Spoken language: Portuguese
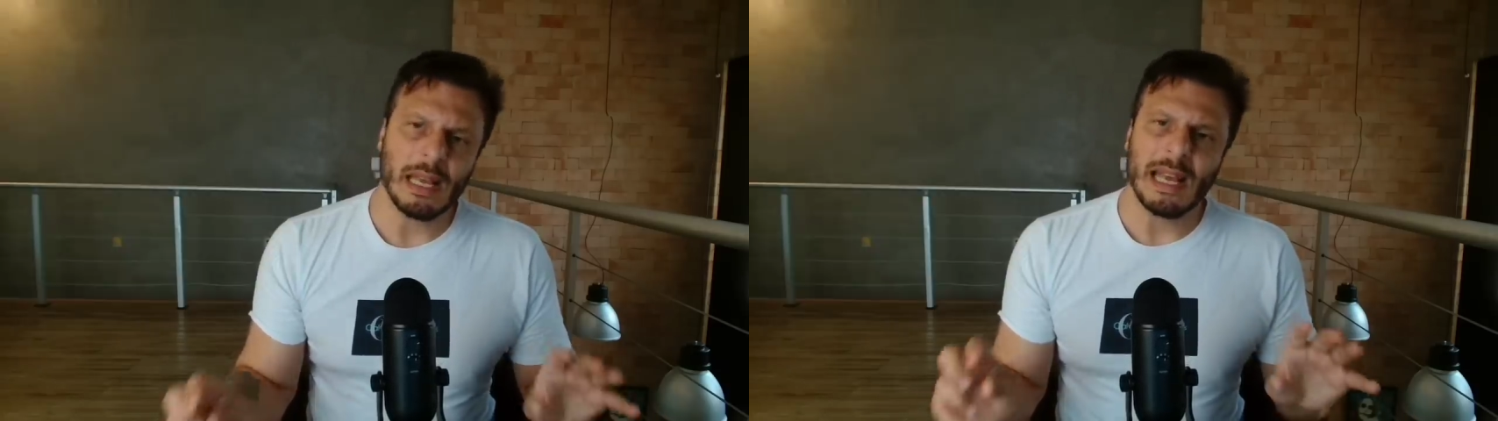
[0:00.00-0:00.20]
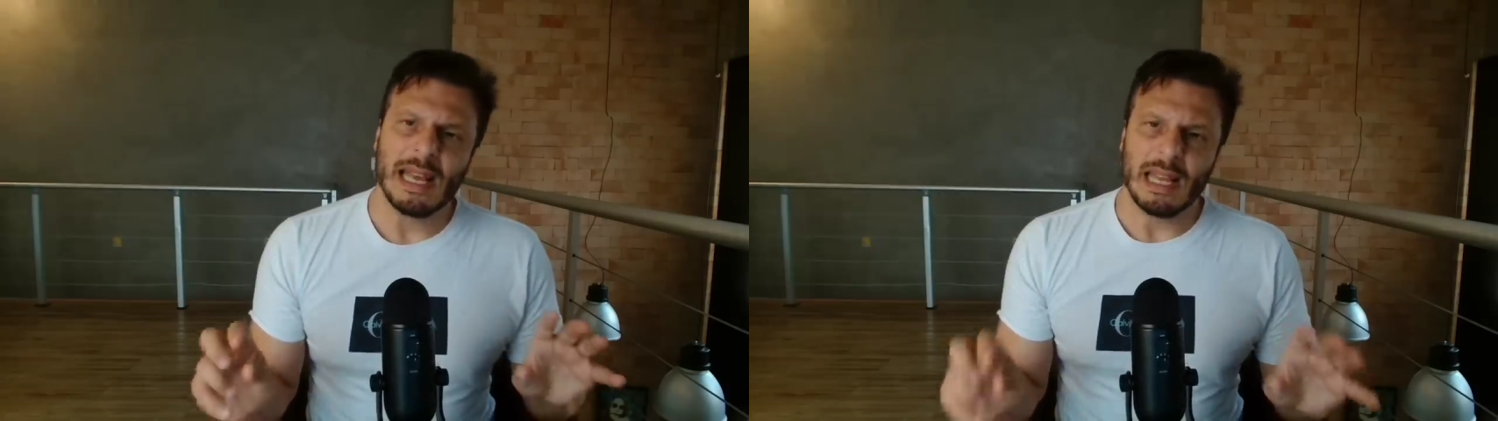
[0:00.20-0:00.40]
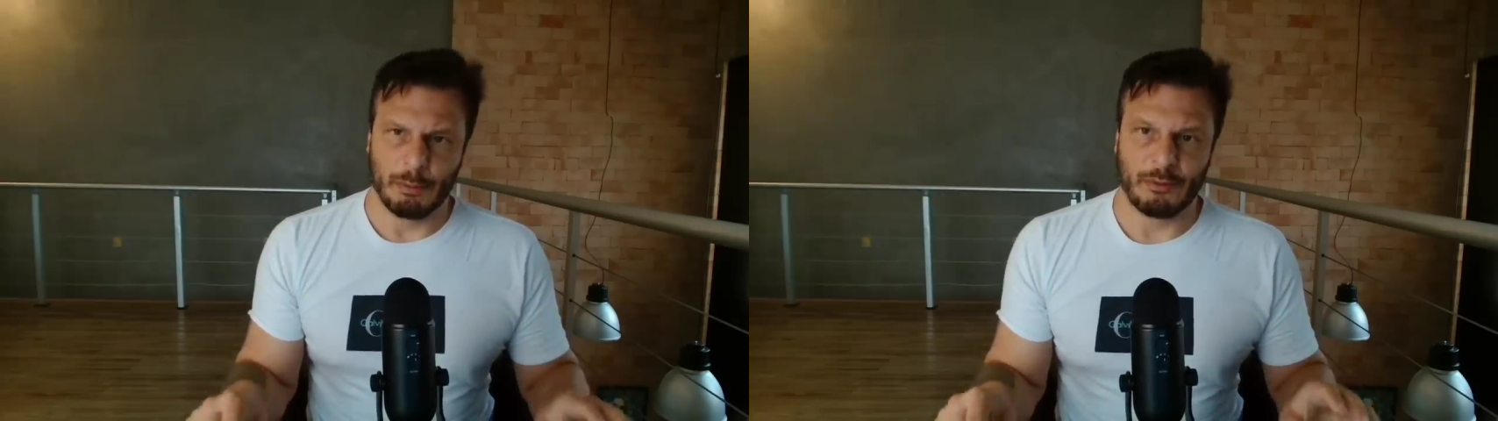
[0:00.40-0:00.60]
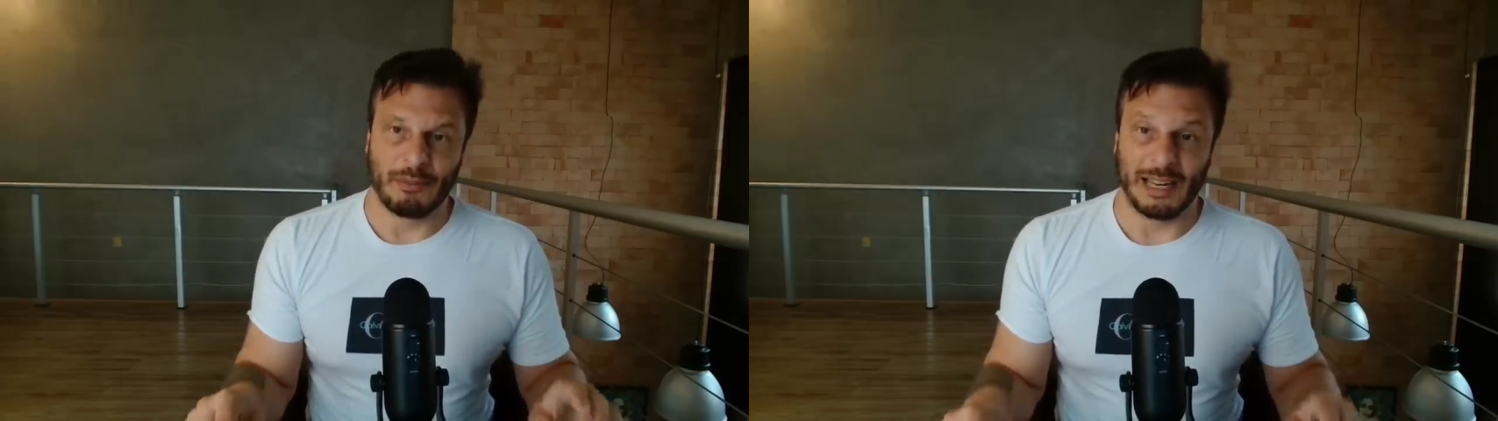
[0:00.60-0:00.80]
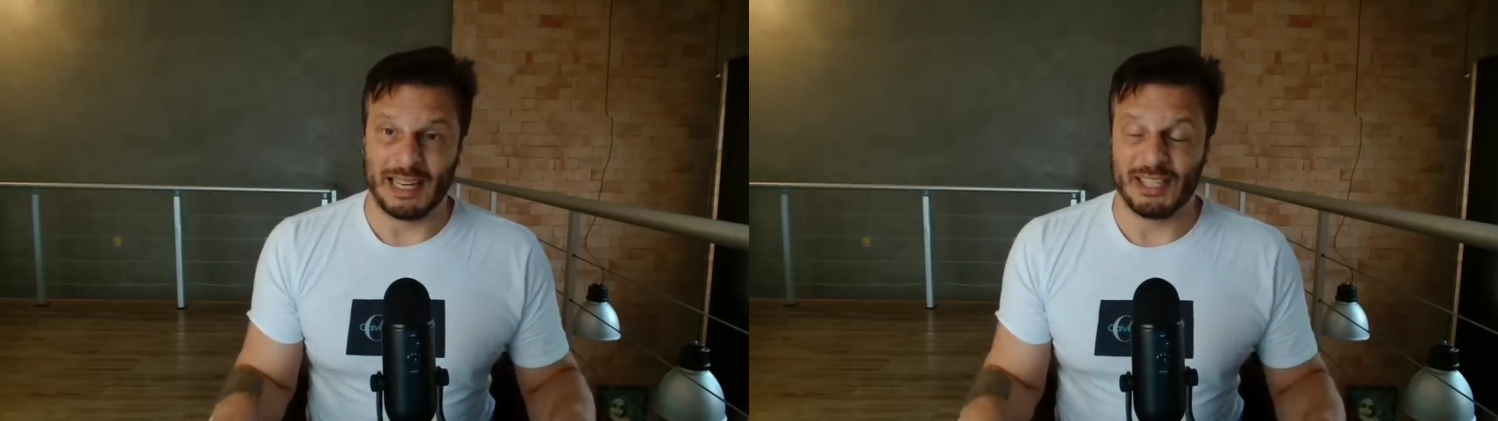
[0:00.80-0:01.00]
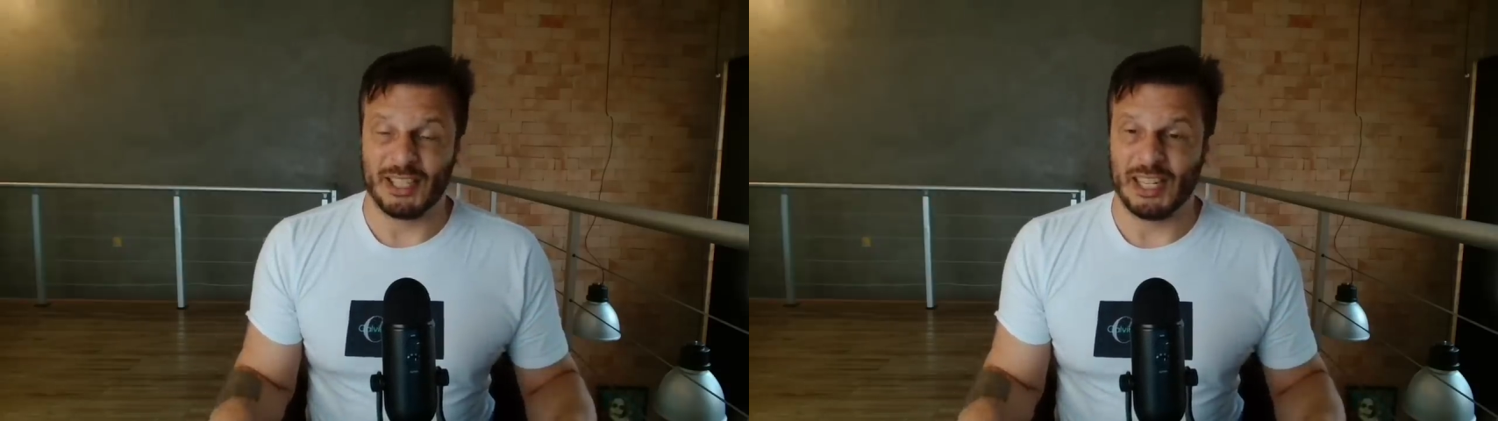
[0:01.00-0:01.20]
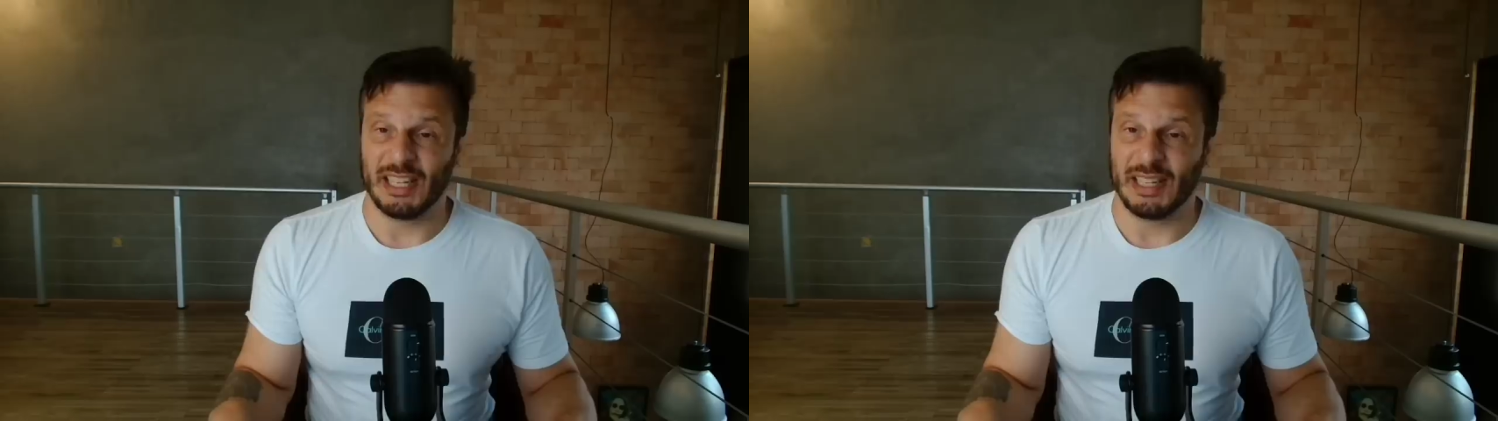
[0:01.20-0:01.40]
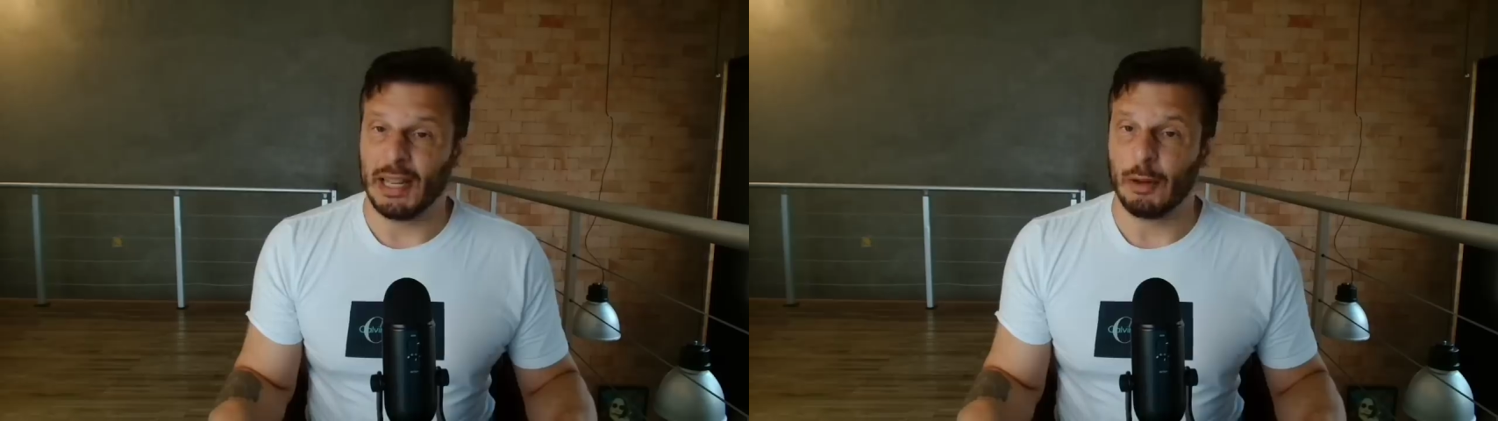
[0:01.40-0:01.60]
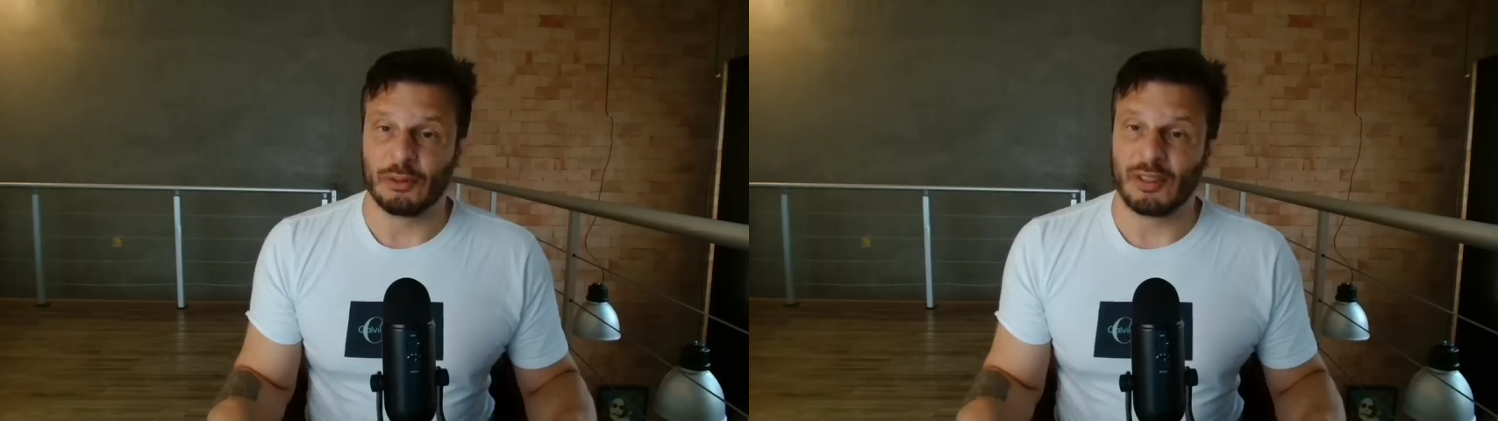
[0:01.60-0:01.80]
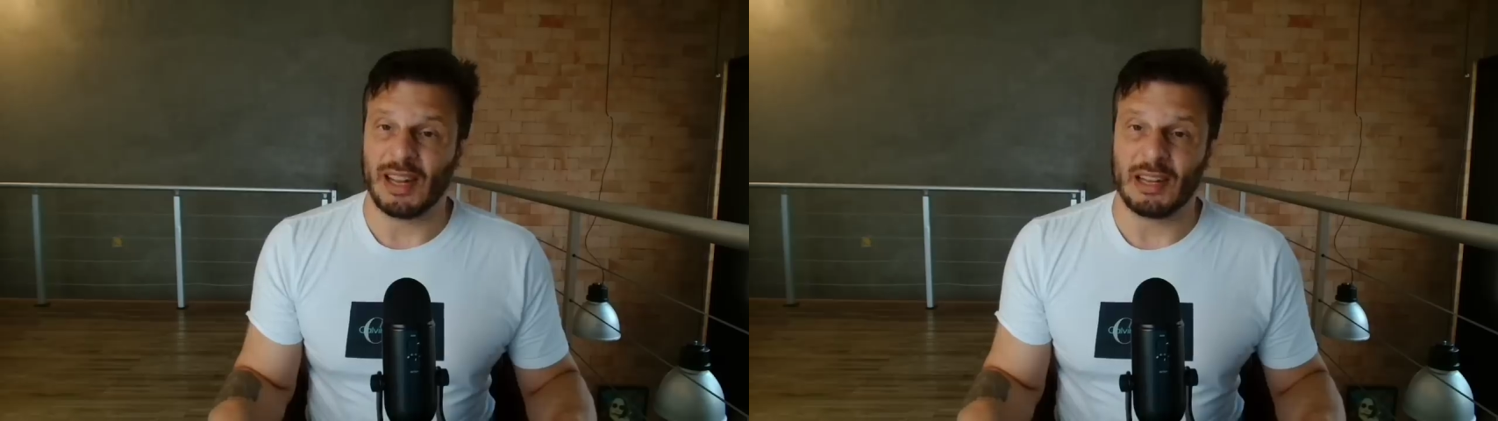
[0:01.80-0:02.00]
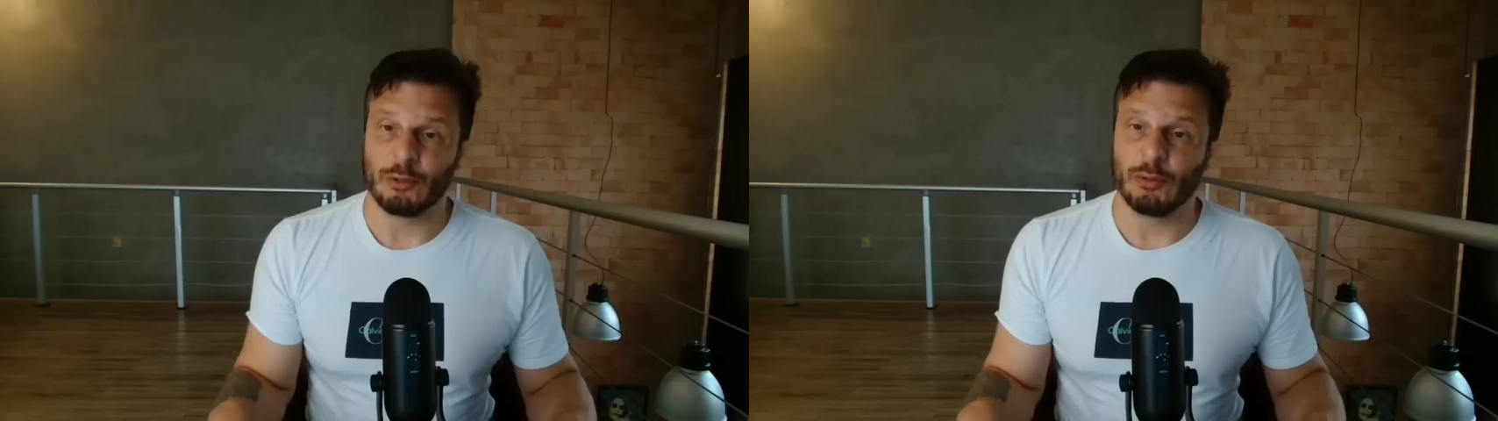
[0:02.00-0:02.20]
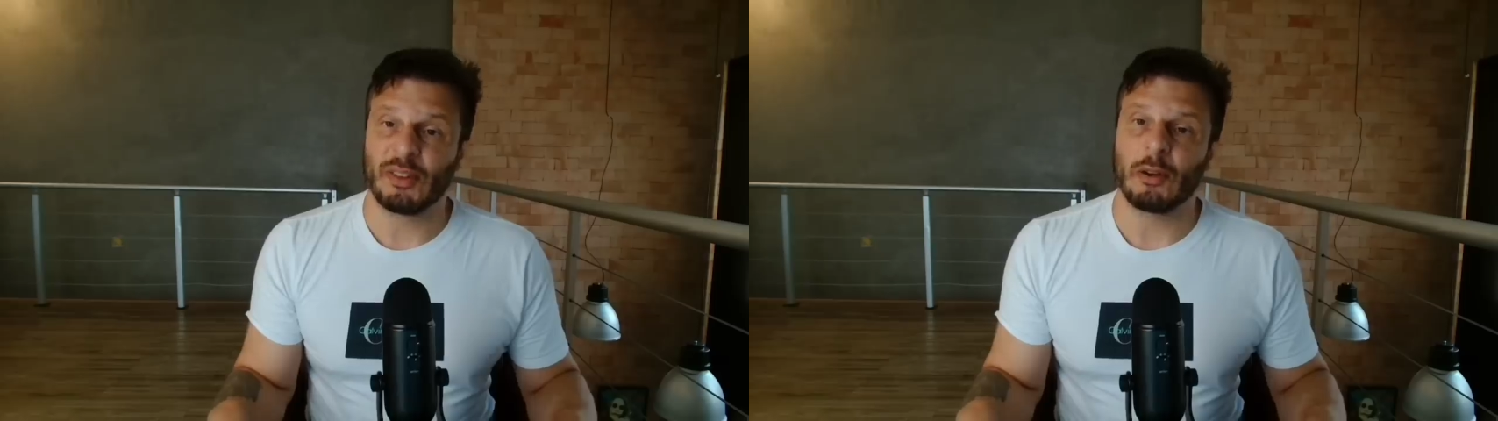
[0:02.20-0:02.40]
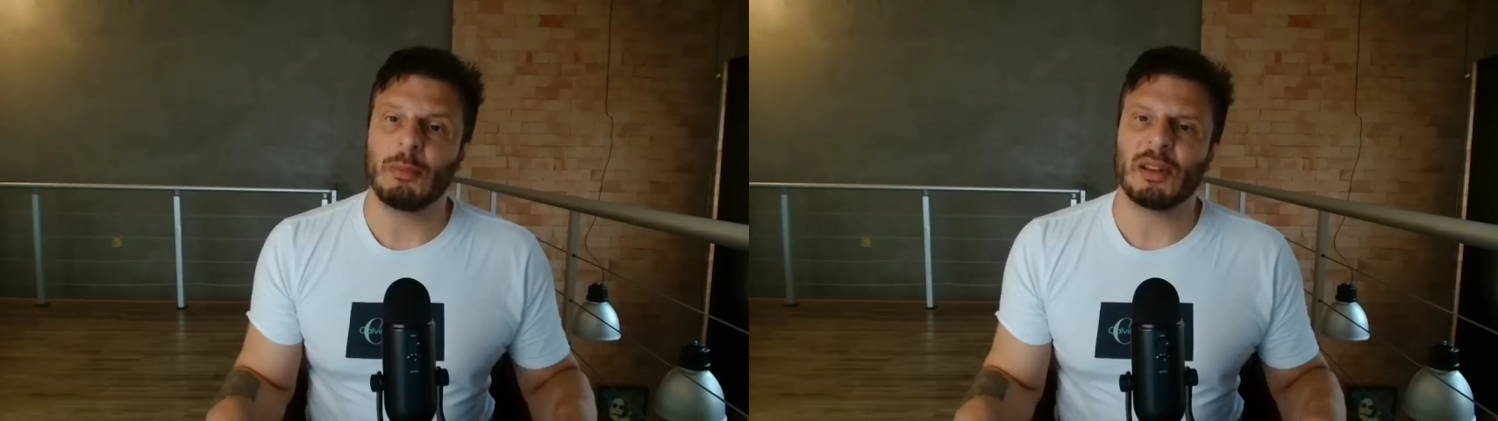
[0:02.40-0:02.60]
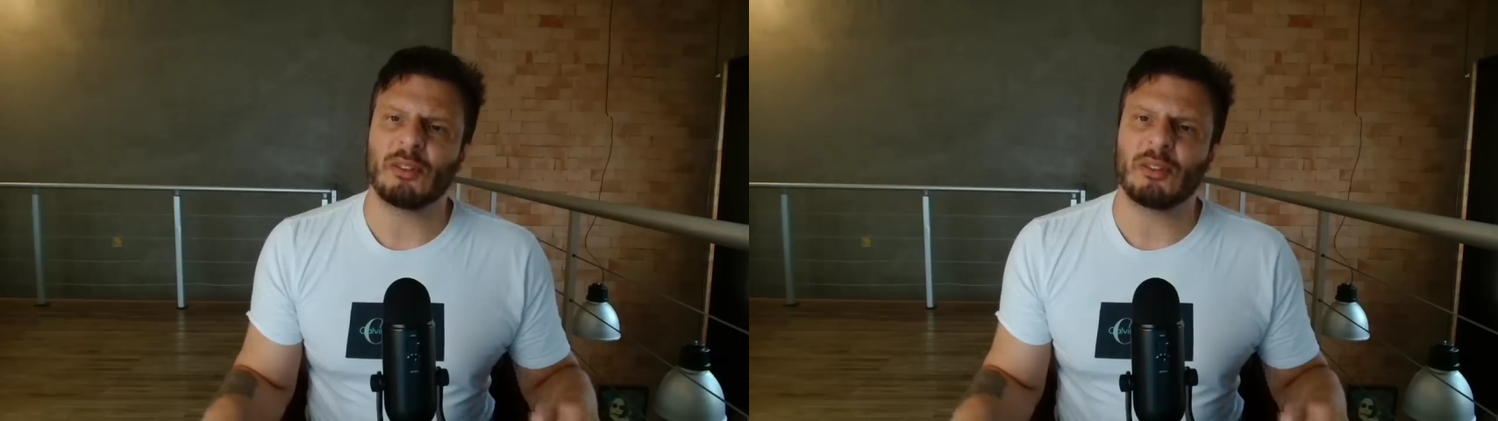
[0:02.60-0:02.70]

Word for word: E por falar em GNT, o Saia Justa começou